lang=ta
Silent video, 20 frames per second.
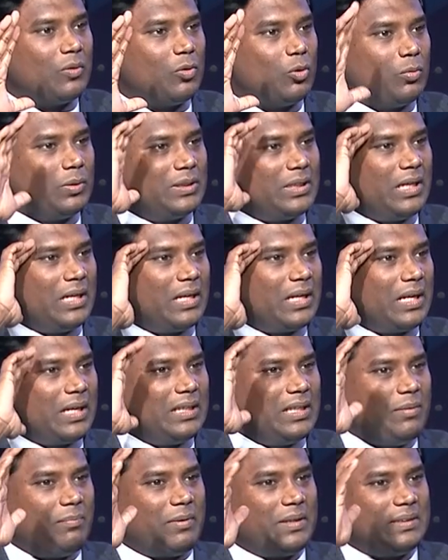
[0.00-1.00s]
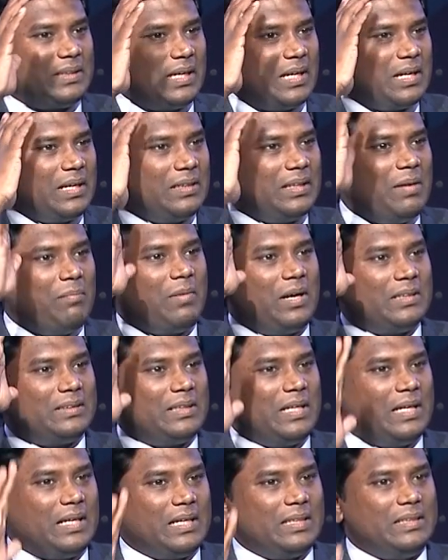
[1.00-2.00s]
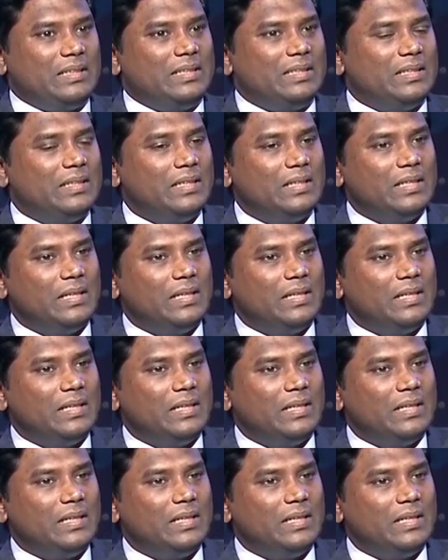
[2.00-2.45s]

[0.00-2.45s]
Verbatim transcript: குடும்பத்தில் இருக்கிற இந்த பிரச்சனைகள் தான் மனசில் இருக்குது